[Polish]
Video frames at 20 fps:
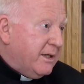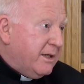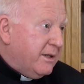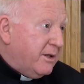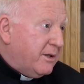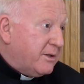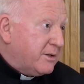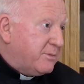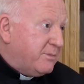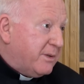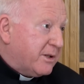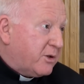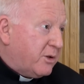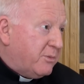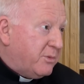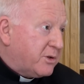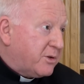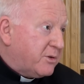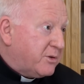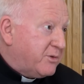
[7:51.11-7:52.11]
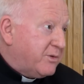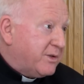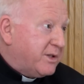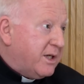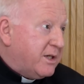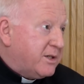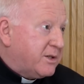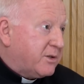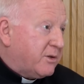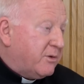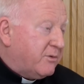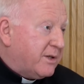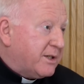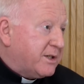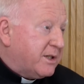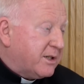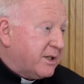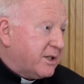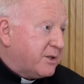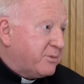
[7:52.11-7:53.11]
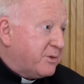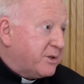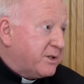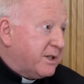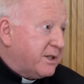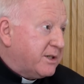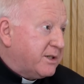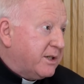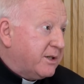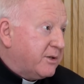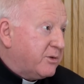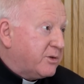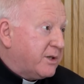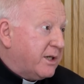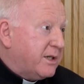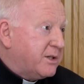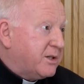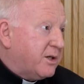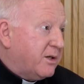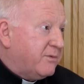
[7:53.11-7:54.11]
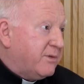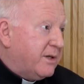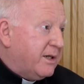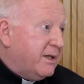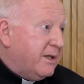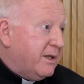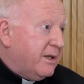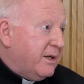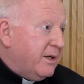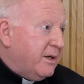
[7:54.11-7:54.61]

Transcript: I no, z Matką Bożą Zwycięską właśnie też procesje różańcowe,